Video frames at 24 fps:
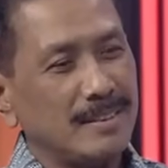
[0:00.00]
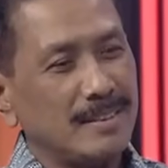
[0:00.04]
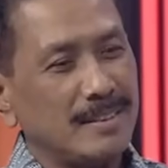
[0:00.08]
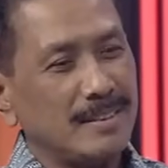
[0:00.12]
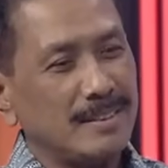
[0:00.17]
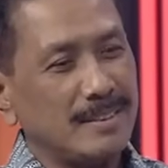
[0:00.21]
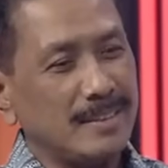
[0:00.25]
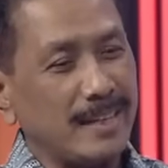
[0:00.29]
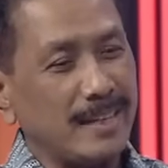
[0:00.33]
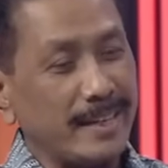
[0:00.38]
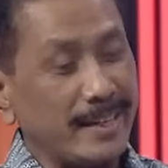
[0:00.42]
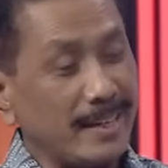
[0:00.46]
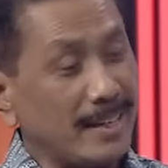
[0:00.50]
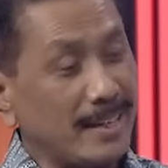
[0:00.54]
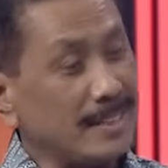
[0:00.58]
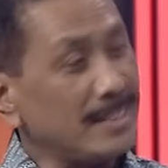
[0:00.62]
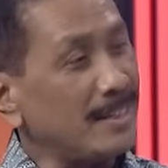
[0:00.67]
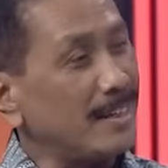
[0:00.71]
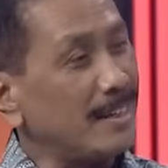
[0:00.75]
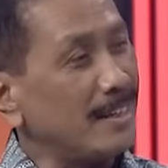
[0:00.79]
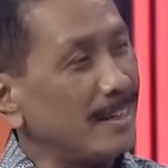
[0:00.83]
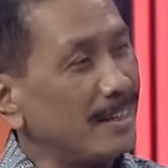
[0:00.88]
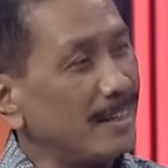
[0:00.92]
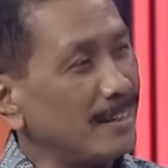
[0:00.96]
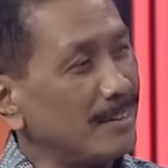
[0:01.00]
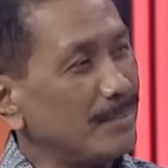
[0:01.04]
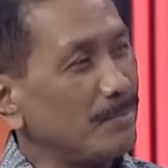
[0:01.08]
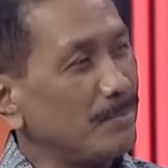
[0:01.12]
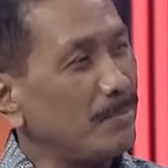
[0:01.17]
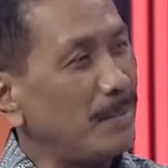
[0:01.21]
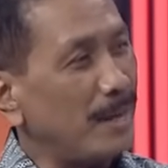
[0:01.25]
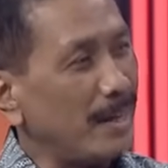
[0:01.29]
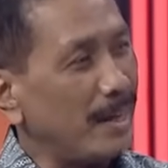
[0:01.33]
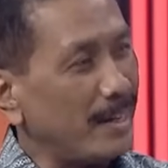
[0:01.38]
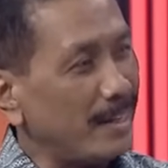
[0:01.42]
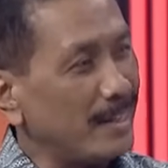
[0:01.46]
saya kira sangat
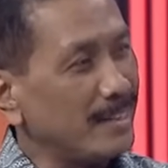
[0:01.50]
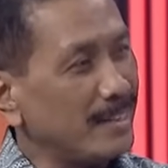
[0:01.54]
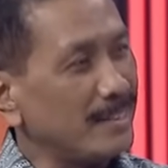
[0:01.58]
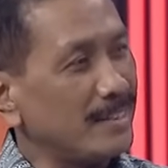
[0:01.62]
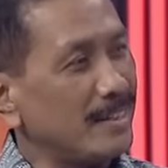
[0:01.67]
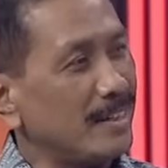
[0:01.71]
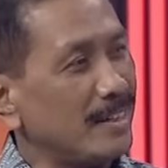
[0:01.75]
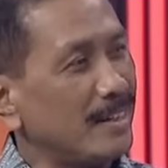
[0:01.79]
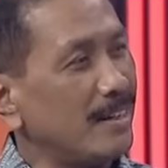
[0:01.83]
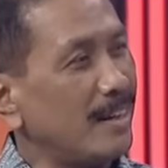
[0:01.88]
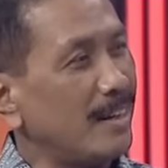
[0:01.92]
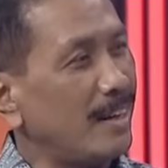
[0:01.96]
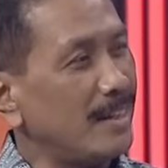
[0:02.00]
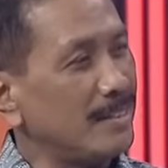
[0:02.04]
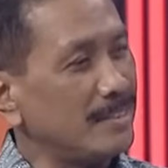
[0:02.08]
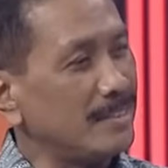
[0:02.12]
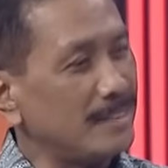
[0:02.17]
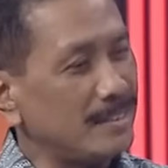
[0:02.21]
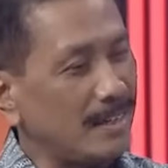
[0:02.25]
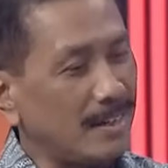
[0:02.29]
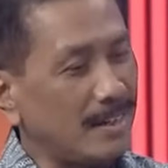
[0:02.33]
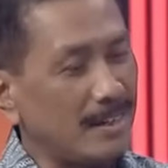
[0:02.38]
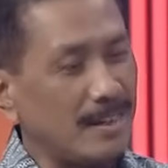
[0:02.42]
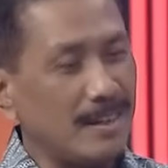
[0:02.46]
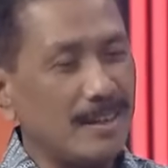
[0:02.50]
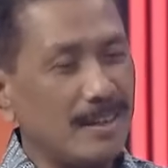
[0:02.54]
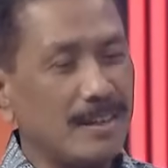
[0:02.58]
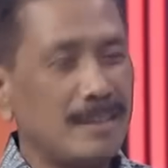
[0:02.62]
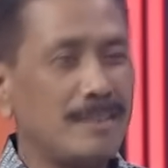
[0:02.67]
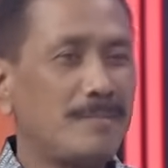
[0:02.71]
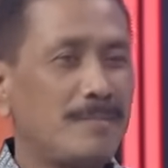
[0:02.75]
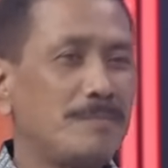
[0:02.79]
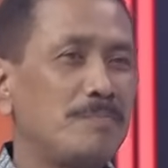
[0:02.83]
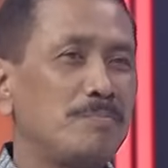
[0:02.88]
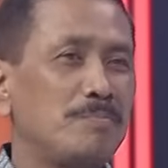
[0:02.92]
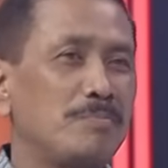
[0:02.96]
baik, sangat
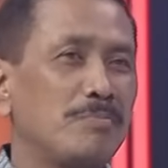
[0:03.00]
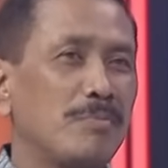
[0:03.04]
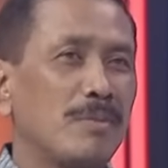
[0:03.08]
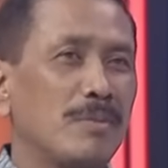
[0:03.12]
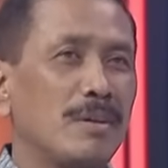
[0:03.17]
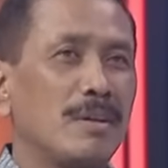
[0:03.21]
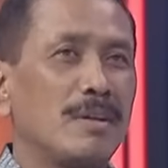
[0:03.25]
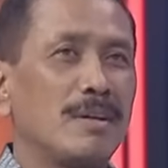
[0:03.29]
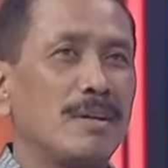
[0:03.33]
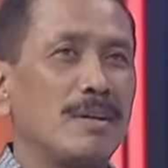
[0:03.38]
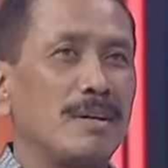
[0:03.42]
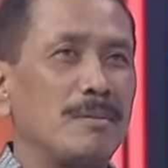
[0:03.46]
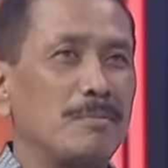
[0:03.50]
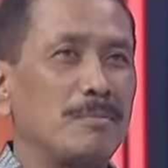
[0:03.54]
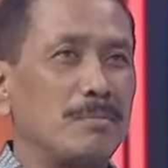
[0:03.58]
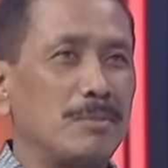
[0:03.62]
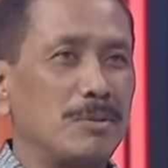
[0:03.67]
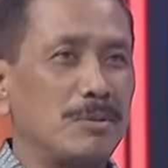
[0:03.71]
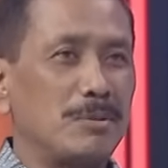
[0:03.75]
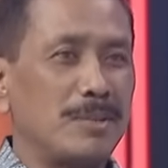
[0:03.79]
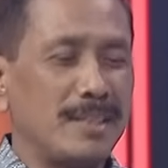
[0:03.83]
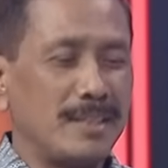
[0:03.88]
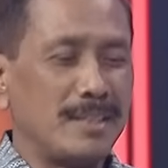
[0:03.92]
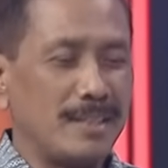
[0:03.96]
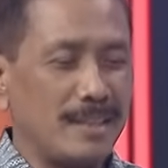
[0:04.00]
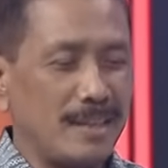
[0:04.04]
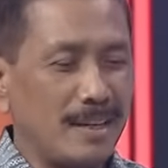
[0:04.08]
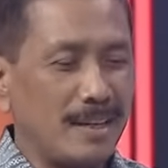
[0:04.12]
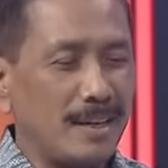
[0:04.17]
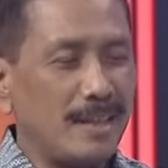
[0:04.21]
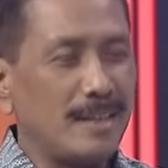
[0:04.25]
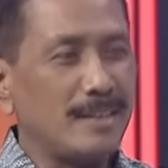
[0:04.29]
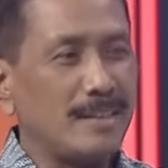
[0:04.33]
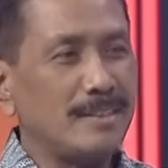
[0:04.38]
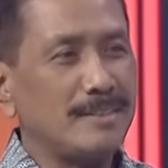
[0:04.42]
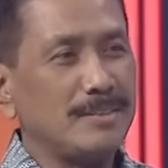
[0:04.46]
lancar.
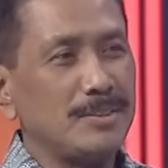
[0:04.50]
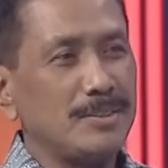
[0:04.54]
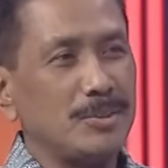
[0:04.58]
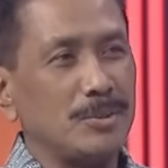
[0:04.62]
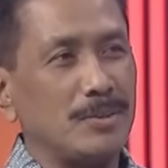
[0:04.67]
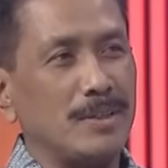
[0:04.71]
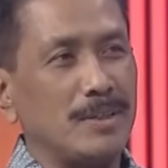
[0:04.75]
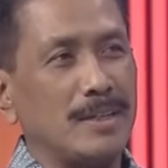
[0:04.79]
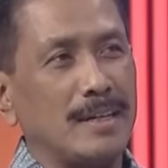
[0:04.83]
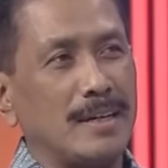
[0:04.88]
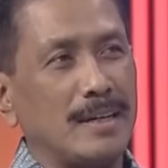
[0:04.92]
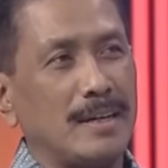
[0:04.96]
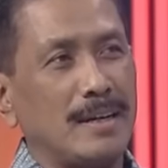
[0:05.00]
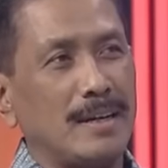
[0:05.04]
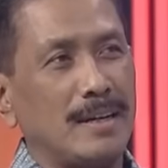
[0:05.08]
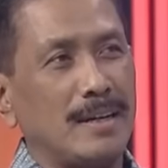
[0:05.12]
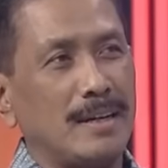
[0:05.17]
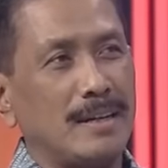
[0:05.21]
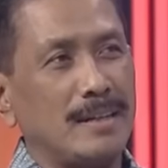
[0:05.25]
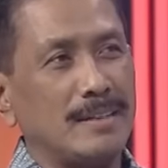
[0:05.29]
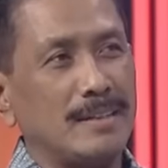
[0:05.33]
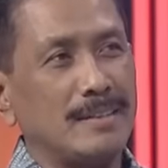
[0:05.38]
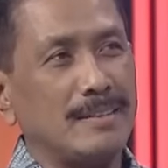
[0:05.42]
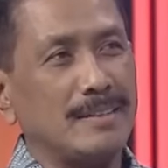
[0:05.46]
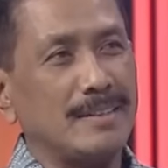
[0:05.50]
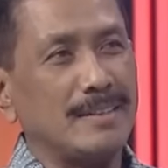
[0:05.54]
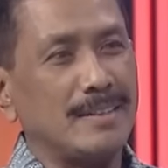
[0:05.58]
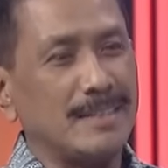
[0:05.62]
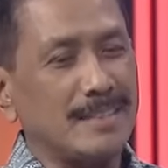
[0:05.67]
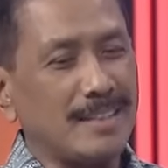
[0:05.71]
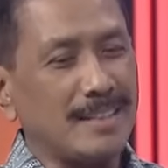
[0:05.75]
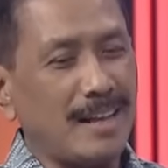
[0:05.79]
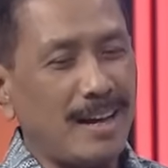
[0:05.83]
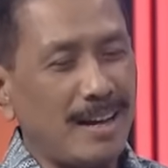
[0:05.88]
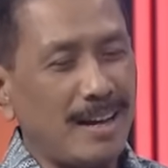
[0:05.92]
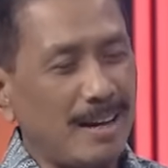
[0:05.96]
Kemudian juga eh,
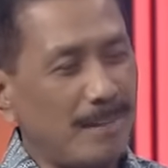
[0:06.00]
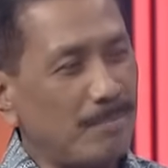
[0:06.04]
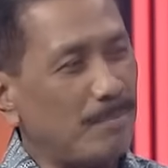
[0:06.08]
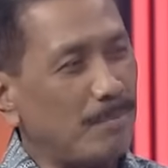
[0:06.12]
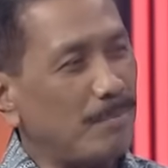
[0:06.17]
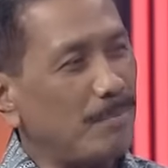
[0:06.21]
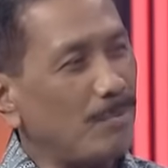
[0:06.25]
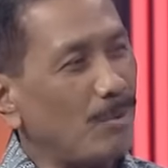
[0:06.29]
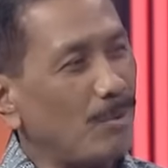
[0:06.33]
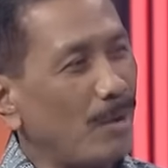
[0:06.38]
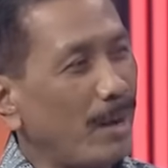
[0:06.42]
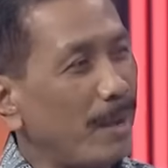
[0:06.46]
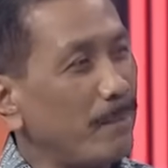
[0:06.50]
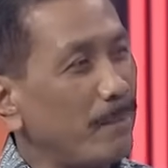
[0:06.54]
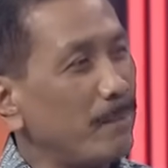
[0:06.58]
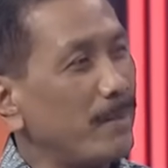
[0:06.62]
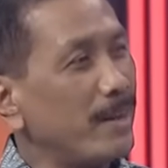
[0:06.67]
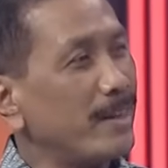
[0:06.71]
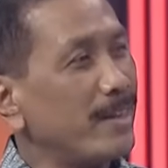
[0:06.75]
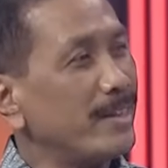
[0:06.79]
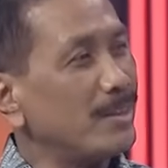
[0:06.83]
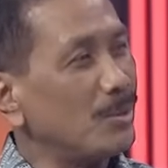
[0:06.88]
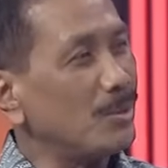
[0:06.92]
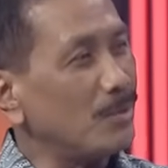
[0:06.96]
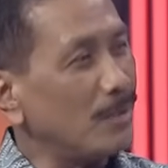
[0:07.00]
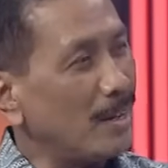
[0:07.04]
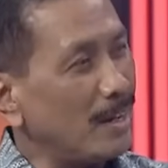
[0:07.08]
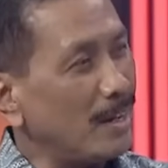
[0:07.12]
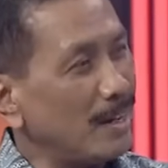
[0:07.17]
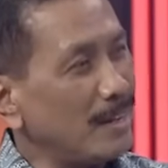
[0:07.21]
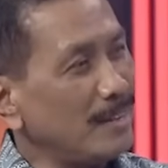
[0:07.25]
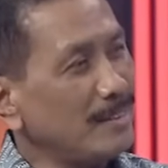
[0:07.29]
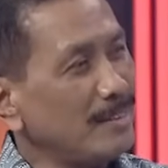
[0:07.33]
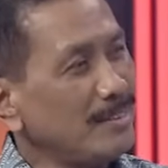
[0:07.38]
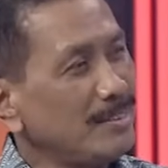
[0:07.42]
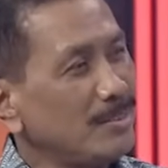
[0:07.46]
tahap mulai
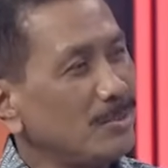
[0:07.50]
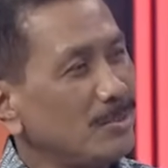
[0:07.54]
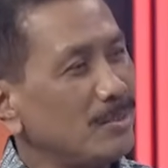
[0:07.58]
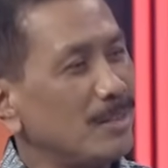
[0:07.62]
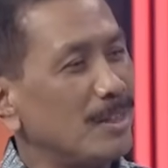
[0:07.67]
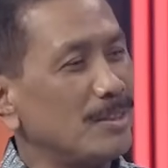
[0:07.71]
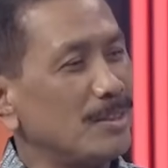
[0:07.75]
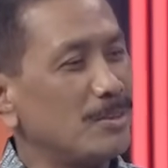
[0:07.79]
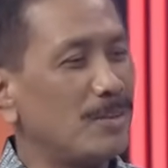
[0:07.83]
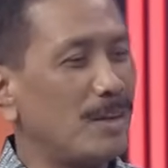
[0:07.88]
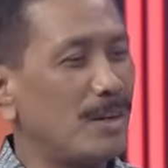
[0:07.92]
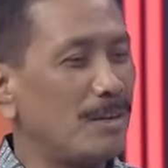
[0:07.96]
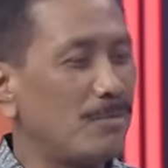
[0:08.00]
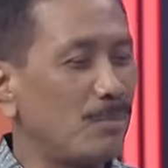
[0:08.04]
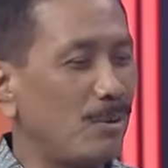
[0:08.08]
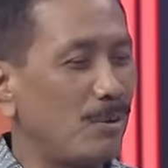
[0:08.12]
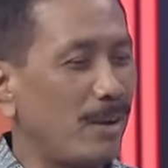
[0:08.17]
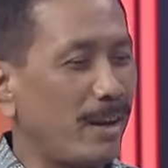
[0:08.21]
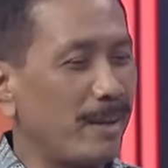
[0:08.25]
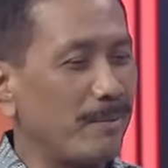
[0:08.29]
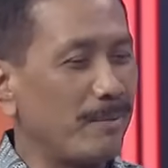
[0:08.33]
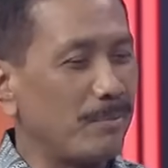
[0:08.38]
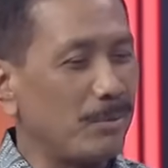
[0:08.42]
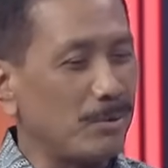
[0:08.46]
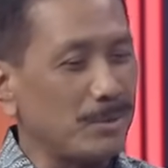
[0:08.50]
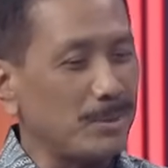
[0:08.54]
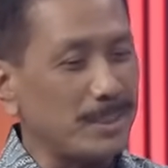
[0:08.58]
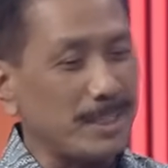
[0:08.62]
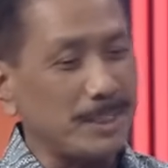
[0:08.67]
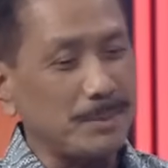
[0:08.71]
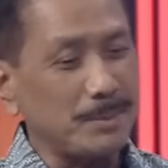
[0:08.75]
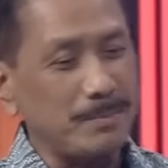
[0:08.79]
penghitungan juga sudah mulai proses